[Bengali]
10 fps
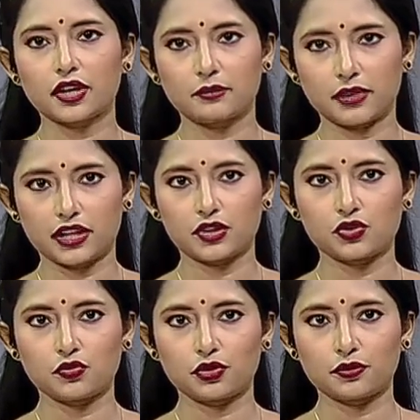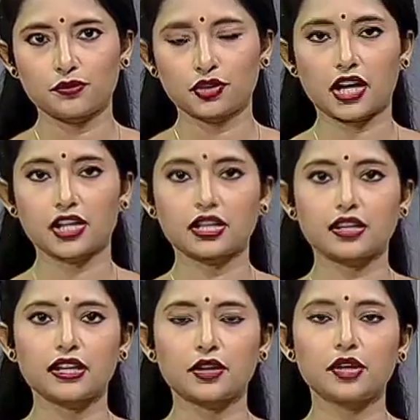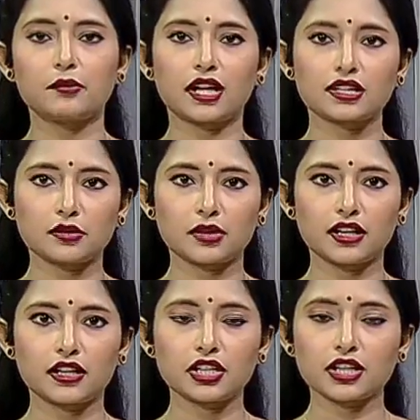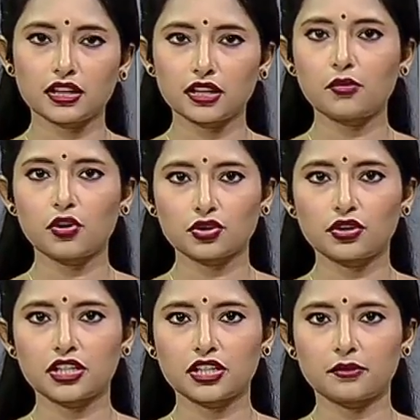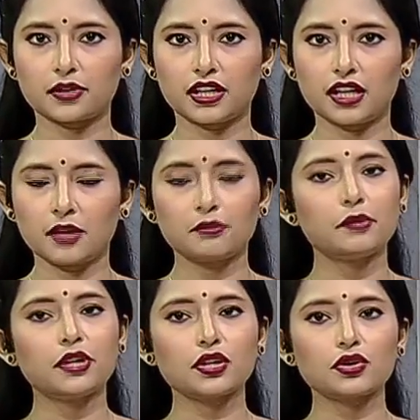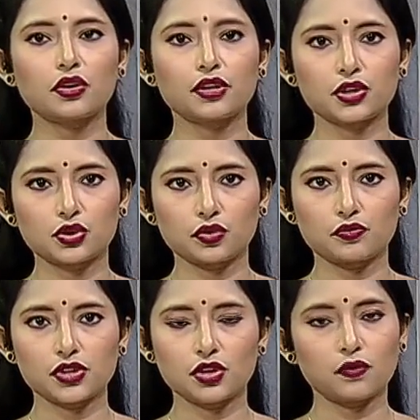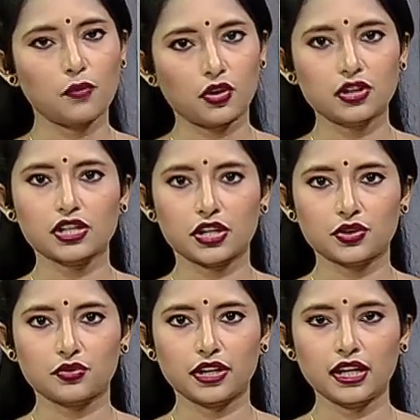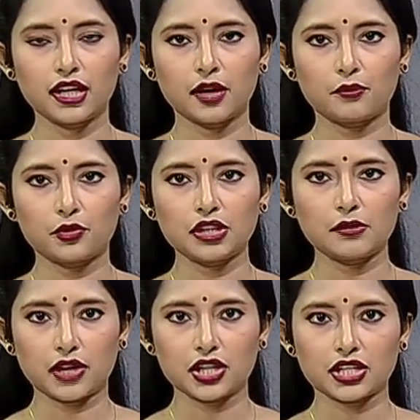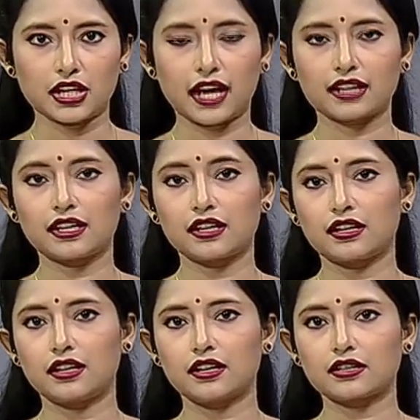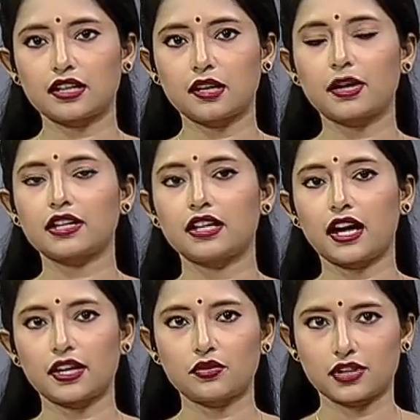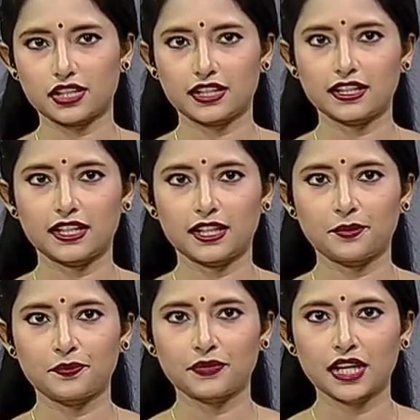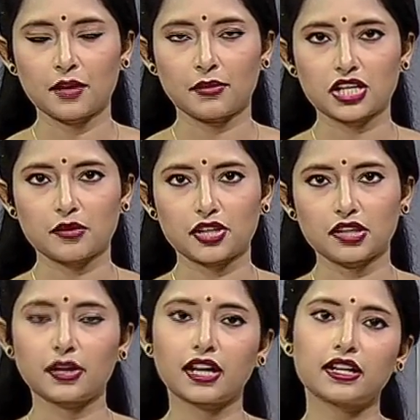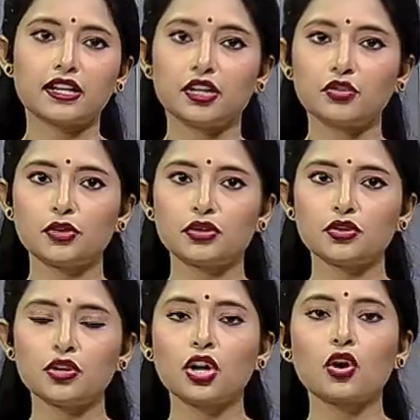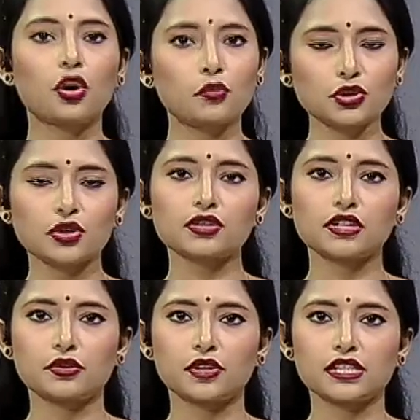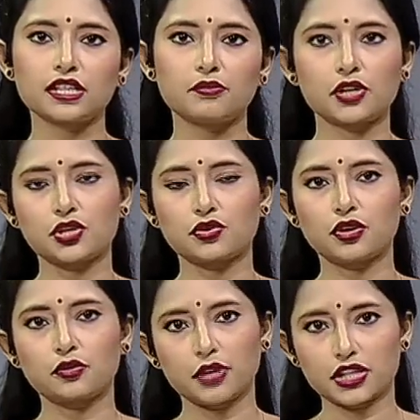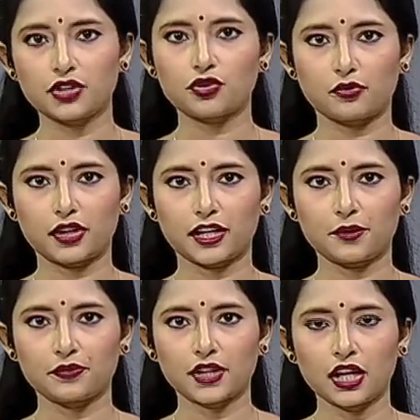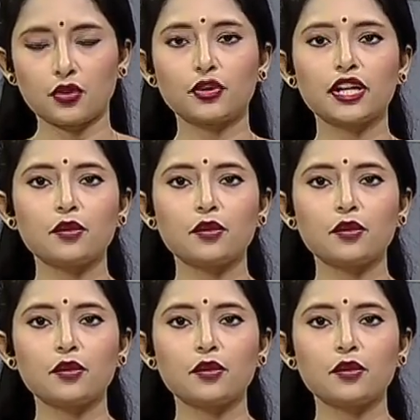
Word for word: এক বেকার যুবক সাড়ে সাত একরে মালটা বাগানে সাথী ফসল হিসেবে বিভিন্ন ধরনের সবজি ও ফল চাষ করে প্রতি মাসে এক থেকে দেড় লাখ টাকা বাড়তি আয় করেছেন তিনি পাশাপাশি বাগানে নিয়মিত কর্মসংস্থান হয়েছে বিশ জনেরও বেশি শ্রমিকের কুড়িগ্রাম